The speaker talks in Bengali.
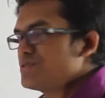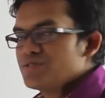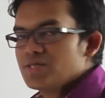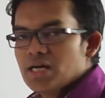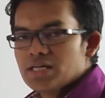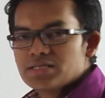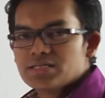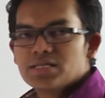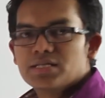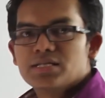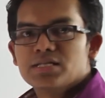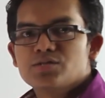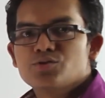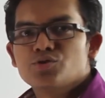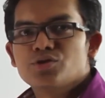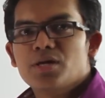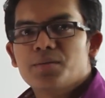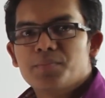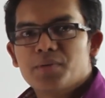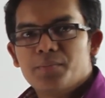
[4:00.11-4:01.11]
স্ট্রাকচারটা
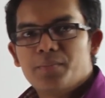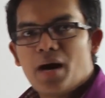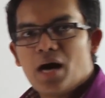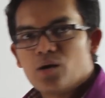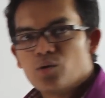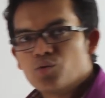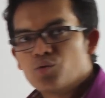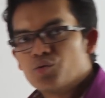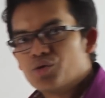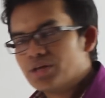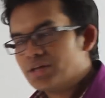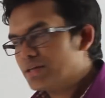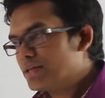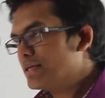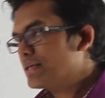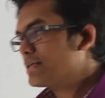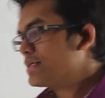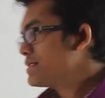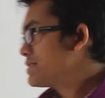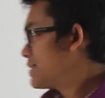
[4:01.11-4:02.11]
যদি আমরা ভালো করে
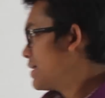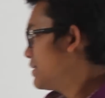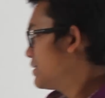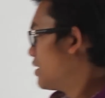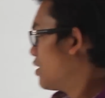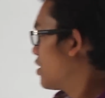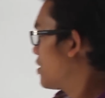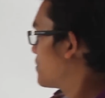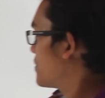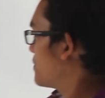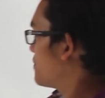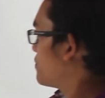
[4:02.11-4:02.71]
দেখতে চাই তাহলে আমরা